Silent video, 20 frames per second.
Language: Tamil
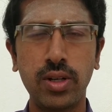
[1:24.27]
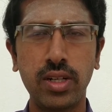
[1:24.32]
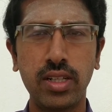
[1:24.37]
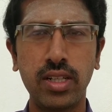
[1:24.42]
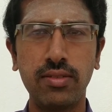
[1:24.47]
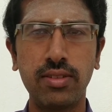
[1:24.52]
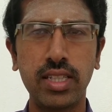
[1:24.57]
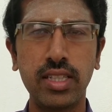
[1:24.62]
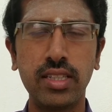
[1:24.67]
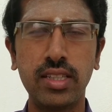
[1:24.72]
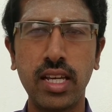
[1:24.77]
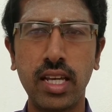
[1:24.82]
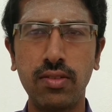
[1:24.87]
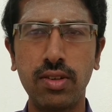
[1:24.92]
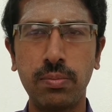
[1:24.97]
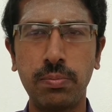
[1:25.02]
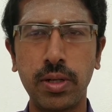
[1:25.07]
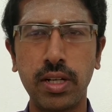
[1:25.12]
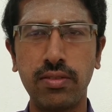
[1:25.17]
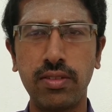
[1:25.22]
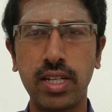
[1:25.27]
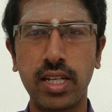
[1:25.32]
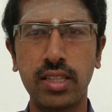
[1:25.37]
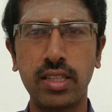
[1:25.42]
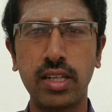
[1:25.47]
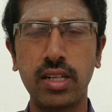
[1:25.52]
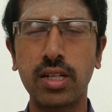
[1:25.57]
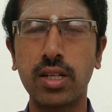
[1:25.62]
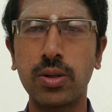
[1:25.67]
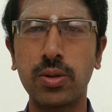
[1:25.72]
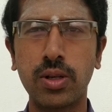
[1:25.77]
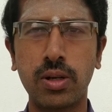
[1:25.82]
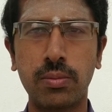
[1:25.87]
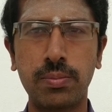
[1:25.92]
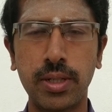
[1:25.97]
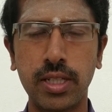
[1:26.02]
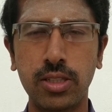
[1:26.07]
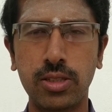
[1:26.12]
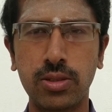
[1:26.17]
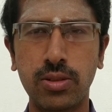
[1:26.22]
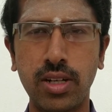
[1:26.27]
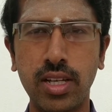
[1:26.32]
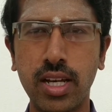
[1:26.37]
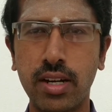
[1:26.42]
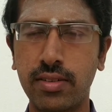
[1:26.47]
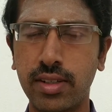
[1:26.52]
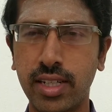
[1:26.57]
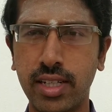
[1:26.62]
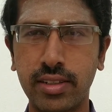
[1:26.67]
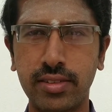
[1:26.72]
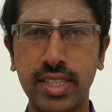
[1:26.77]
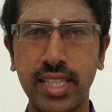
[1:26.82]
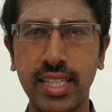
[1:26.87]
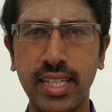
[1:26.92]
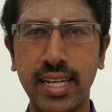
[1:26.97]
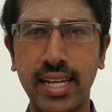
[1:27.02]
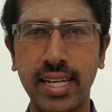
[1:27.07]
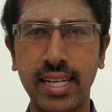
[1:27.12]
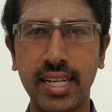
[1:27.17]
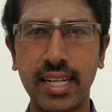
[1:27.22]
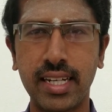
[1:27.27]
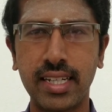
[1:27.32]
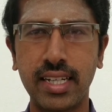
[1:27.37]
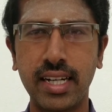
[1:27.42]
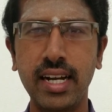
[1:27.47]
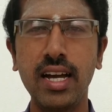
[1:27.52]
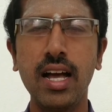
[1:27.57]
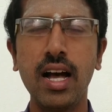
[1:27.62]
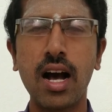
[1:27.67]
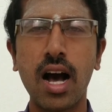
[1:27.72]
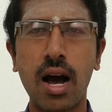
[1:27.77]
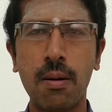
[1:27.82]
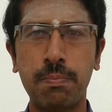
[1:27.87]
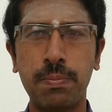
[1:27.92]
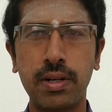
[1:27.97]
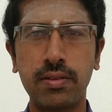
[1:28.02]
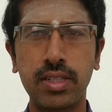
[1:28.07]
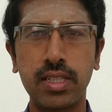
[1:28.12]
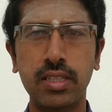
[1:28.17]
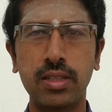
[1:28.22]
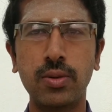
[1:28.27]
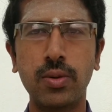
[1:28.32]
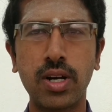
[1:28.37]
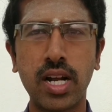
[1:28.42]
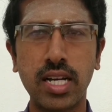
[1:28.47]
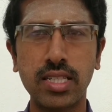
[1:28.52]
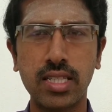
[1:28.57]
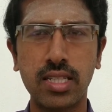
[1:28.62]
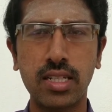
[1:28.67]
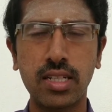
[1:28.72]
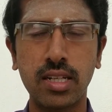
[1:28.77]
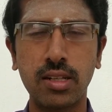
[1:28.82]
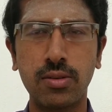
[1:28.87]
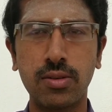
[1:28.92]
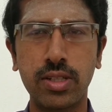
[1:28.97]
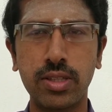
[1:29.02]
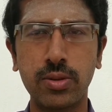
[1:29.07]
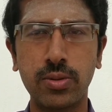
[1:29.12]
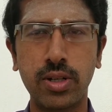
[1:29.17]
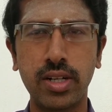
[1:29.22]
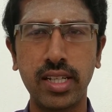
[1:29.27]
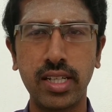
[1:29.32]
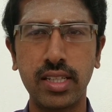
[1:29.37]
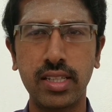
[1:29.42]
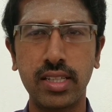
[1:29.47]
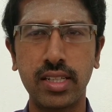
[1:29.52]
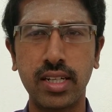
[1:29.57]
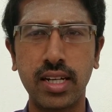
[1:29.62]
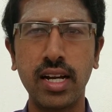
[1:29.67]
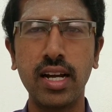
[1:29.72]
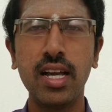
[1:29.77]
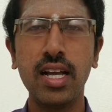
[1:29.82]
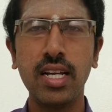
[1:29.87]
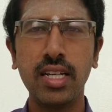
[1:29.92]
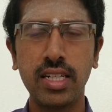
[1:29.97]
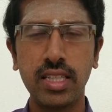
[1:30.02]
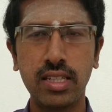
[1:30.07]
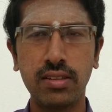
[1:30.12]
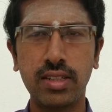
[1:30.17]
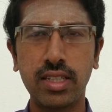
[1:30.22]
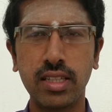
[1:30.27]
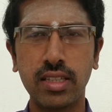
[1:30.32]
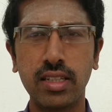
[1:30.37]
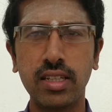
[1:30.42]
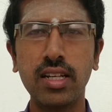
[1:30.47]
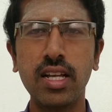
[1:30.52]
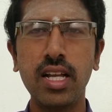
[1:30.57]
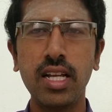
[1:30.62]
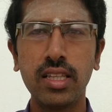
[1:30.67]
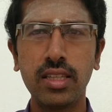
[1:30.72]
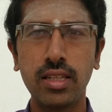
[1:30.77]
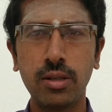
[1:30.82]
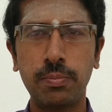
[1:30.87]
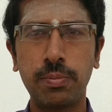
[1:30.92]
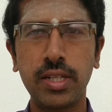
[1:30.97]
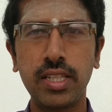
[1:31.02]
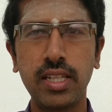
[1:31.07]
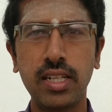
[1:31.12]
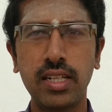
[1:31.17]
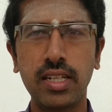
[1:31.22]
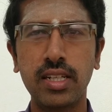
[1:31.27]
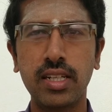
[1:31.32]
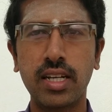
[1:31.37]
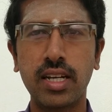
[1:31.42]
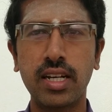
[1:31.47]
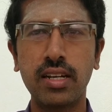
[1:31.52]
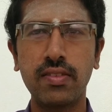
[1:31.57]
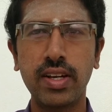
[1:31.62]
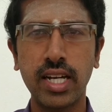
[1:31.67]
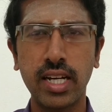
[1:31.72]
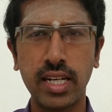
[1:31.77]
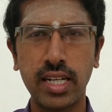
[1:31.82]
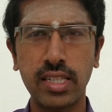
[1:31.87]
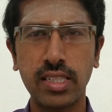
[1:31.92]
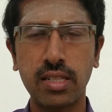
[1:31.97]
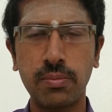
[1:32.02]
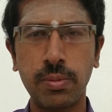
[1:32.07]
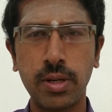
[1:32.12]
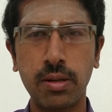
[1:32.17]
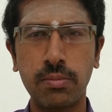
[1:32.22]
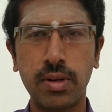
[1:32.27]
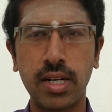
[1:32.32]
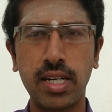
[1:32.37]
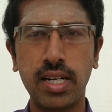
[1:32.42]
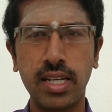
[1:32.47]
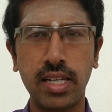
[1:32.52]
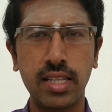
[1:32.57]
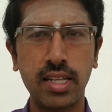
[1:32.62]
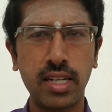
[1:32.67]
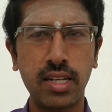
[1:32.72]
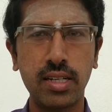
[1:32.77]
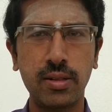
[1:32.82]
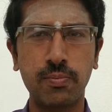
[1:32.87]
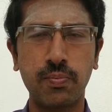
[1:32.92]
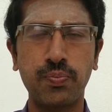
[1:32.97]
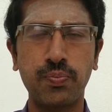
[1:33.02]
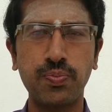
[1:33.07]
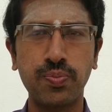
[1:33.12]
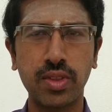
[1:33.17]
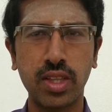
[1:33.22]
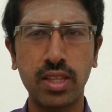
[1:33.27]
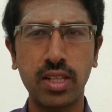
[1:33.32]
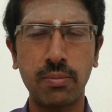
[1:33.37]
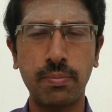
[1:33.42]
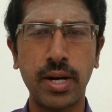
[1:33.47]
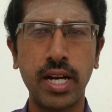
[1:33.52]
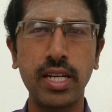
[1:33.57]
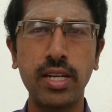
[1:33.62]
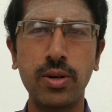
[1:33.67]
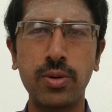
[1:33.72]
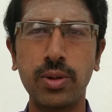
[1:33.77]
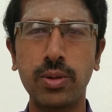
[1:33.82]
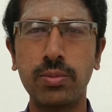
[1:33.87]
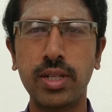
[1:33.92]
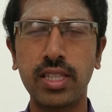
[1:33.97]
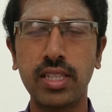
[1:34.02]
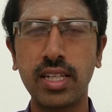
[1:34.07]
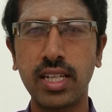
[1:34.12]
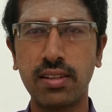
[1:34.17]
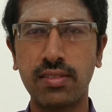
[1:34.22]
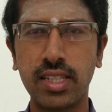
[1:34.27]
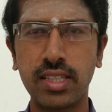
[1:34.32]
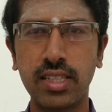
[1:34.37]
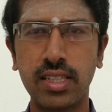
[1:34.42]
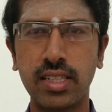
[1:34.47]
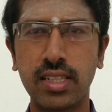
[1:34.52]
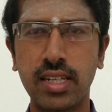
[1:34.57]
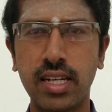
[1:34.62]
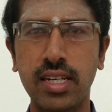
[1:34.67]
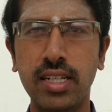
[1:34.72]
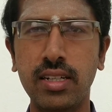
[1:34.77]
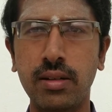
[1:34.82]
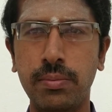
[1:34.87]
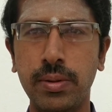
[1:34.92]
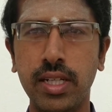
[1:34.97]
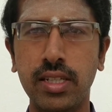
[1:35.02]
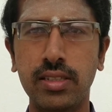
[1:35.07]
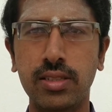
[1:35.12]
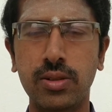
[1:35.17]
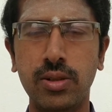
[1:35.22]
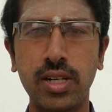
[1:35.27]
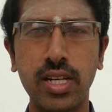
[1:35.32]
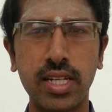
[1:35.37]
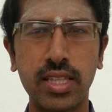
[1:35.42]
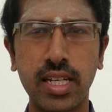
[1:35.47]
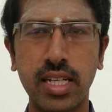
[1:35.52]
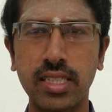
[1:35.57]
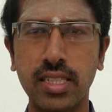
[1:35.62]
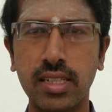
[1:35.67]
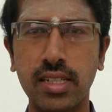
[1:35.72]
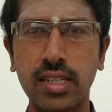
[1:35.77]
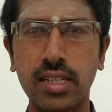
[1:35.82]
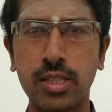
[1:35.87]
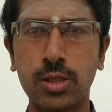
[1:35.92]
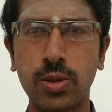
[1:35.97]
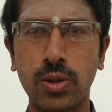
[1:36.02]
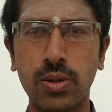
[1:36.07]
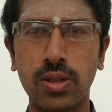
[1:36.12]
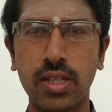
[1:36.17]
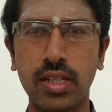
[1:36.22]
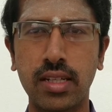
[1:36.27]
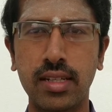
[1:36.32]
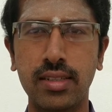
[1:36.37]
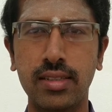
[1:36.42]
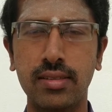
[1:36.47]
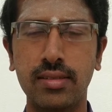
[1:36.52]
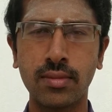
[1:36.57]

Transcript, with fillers: நீ வந்து தெய்வ பிறவியா தான் இருக்கணும் அப்படின்னு சொல்லி அவங்கிட்ட வந்து கேக்குறாங்க அப்ப வந்து ஒரு அசரீவி வந்து ஒழிக்குதுங்க இது வந்து திருப்பதியில இருக்கிற வெங்க வெங்கடேச பெருமாளே தான் இந்த பையன் ரூபத்துல இங்க வந்திருக்கிறாரு அப்படின்னு சொல்லி அந்த அசரரி சொல்லுதுங்க